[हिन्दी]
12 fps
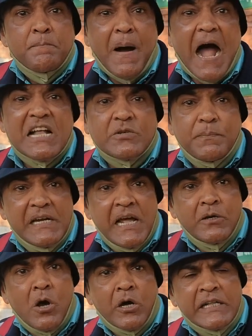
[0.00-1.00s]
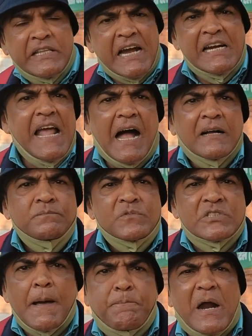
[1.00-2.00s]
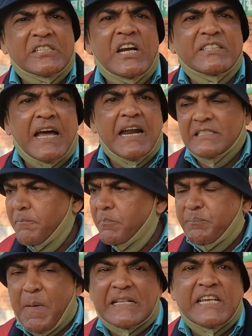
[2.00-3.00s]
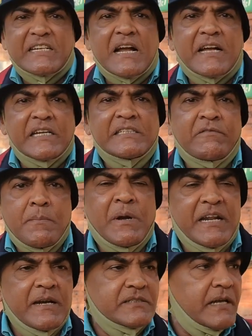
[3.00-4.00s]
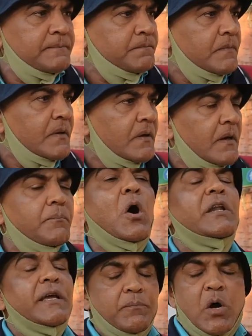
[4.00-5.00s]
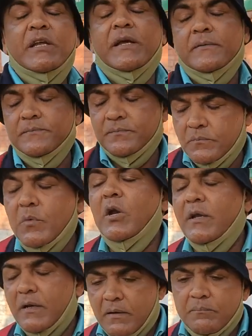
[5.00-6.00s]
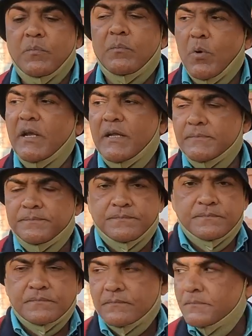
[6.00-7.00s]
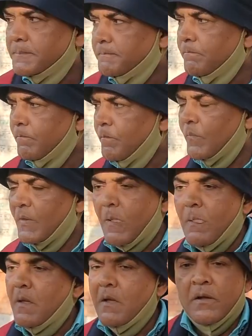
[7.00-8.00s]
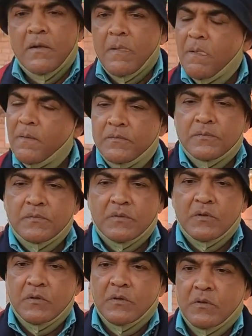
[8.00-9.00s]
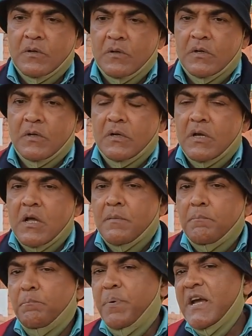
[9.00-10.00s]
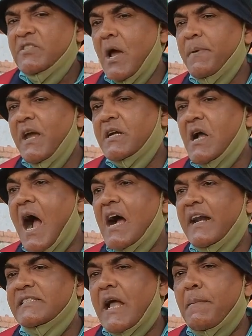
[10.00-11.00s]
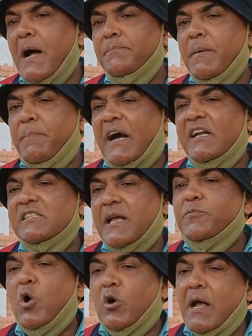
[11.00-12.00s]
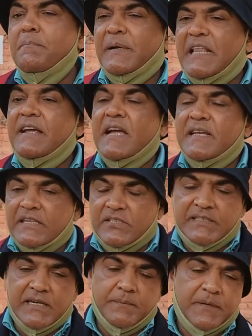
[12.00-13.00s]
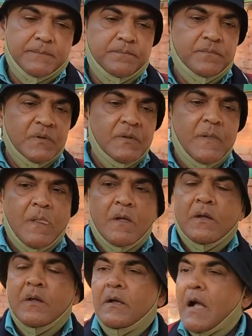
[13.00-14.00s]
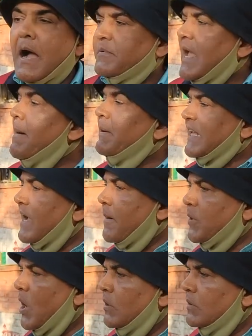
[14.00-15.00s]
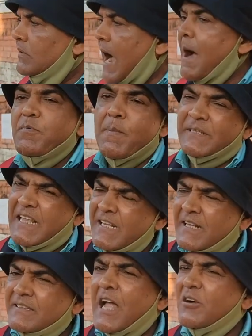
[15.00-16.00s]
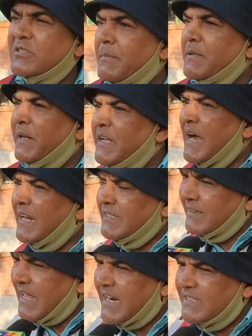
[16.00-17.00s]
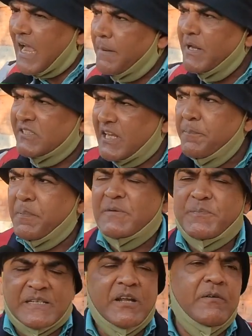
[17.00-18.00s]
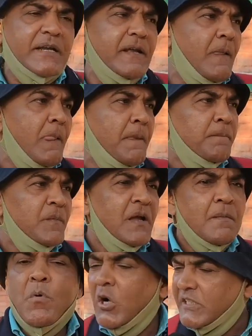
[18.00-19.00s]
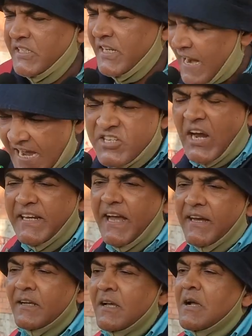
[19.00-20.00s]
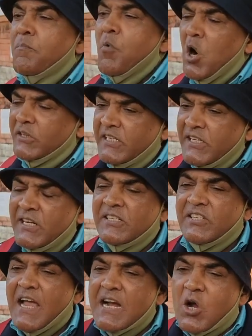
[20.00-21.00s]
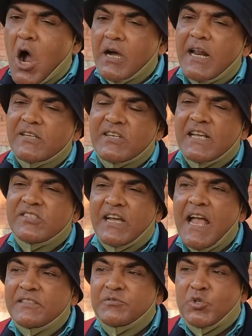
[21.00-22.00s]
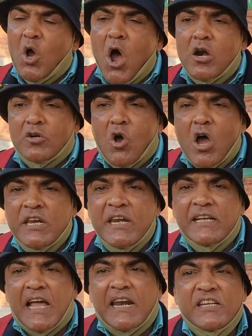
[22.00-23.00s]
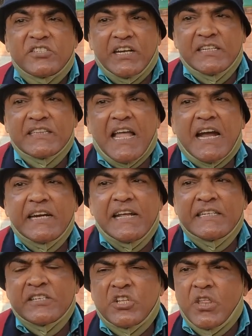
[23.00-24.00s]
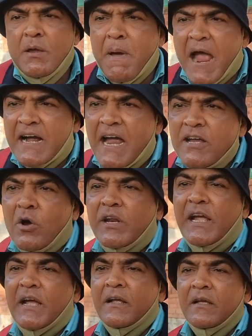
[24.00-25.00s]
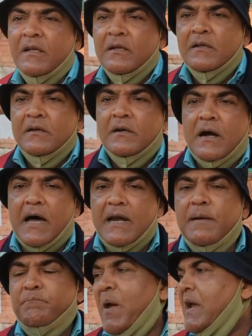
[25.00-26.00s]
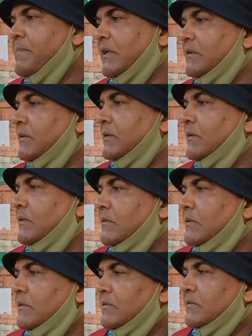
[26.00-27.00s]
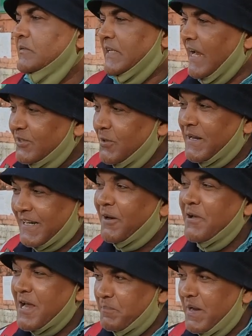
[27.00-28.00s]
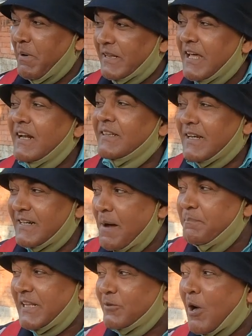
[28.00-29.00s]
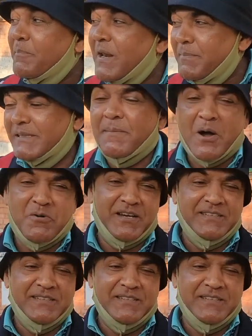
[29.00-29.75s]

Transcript: पांच मिलियन लोग ने देख लिया सब भ्रष्टाचार है सब पैसे के खरीदे हुए मिलेंगे बोलिए बोलिए अच्छा मोदी बीजेपी नहीं चाहिए कांग्रेस नहीं चाहिए तो फिर अच्छा क्या चाहिए तो बीजेपी कांग्रेस आम आदमी पार्टी सब चोर है हम बताएंगे क्या चाहिए क्या बताओ ना अब क्या बताएं आपको आपको पता नहीं जनता को समझ में नहीं आगा जनता के सामने तो मोदी जी नहीं चाहिए मोदी जी नहीं चाहिए कांग्रेस नहीं चाहिए चोर कोई नेता नहीं चाहिए जनता के लिए जितनी महंगाई हो रही है बता दो आप अरे एक ईमानदार नेता का नाम यही तो मैं कह रहा हूँ एक भी ईमानदार नेता का नाम बता दो आप नहीं बता पाओगे